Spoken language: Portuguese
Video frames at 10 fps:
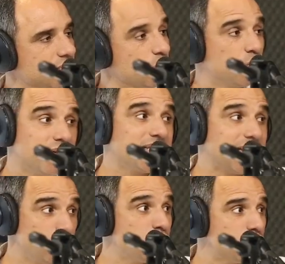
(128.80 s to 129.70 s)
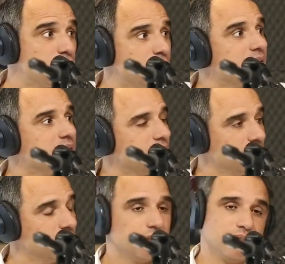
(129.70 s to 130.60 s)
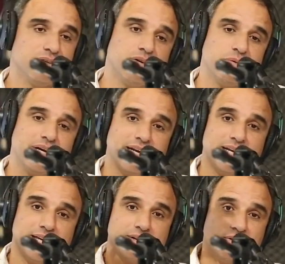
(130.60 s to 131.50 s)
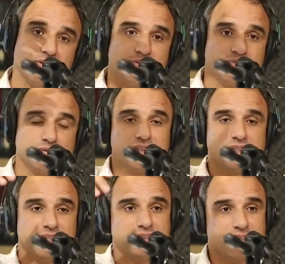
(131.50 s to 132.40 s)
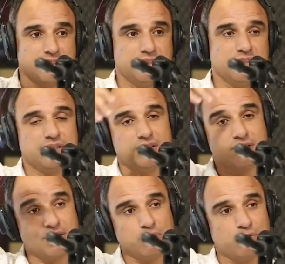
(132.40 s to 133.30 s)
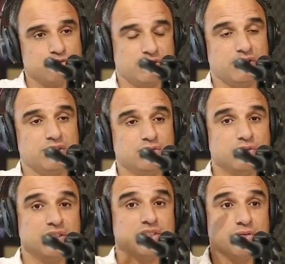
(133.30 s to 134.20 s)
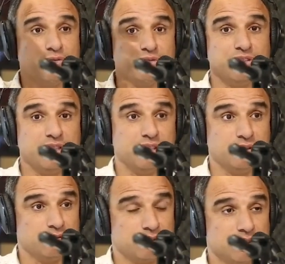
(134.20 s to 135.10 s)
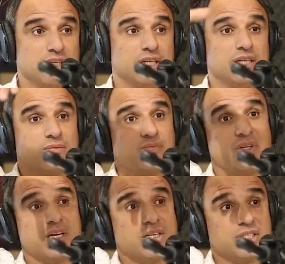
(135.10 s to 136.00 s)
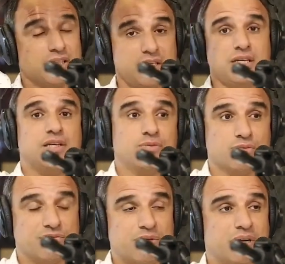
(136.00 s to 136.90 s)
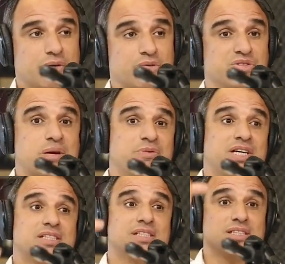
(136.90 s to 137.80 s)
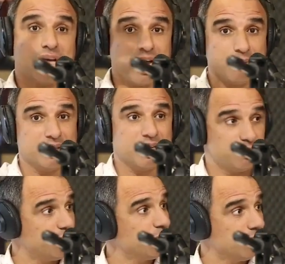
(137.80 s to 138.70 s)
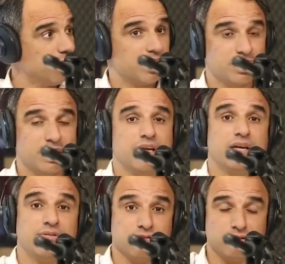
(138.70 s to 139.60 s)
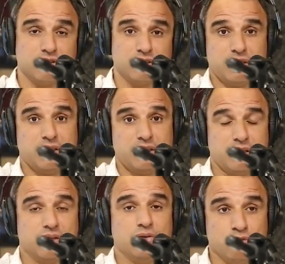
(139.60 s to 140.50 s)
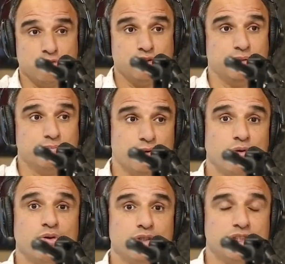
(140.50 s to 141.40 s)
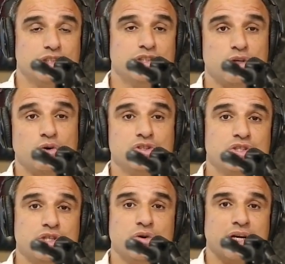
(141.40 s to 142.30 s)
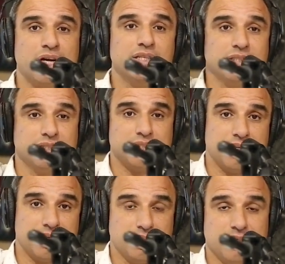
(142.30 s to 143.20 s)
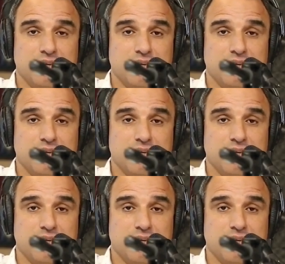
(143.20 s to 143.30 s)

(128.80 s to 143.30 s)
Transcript: Quando ele está lúcido, Quando né? Tá então, lúcido. vamos lá, galera. Ó, vocês aí que estão me ouvindo, que são filhos, né, que já tem um familiar com Alzheimer, já sabe da dificuldade que é. Você hoje pode se organizar